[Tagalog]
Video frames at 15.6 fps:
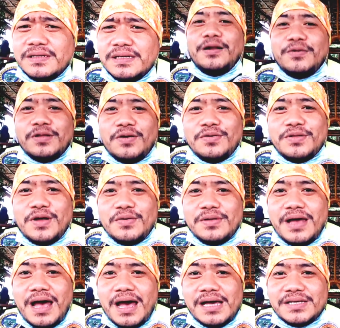Karong
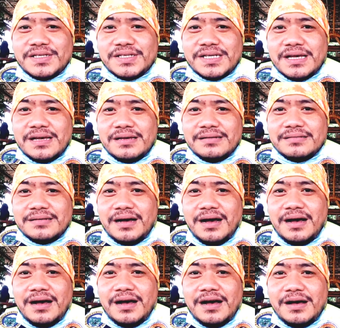taud-taud guys,
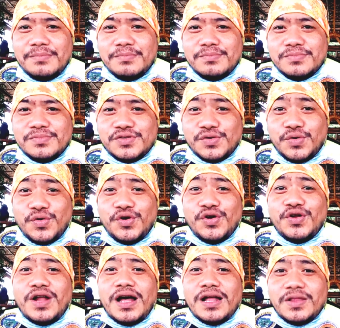um,
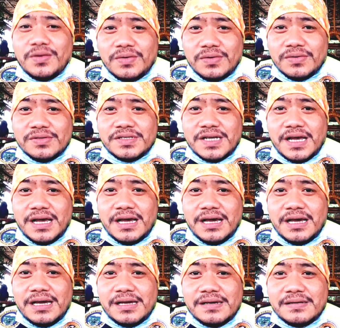suruyo nato sa
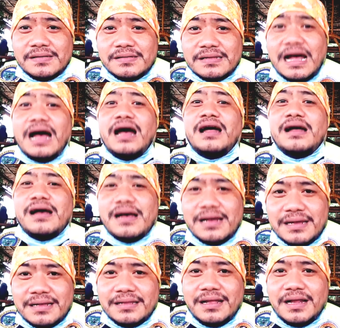naa
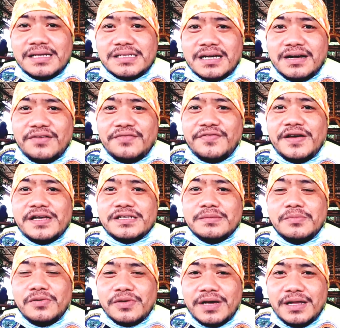dire sa cafe
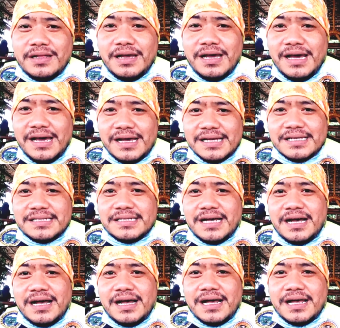sa Bukit
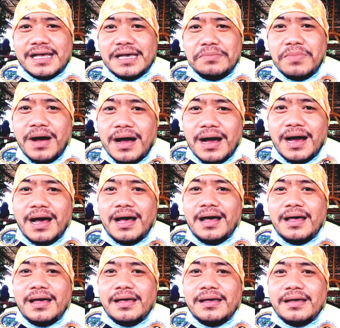sa
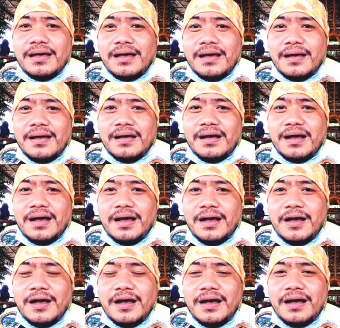Kibangay
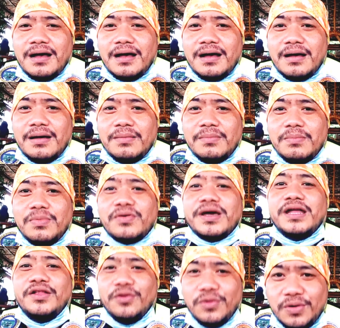uh,
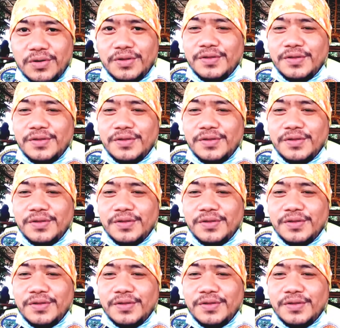Bukit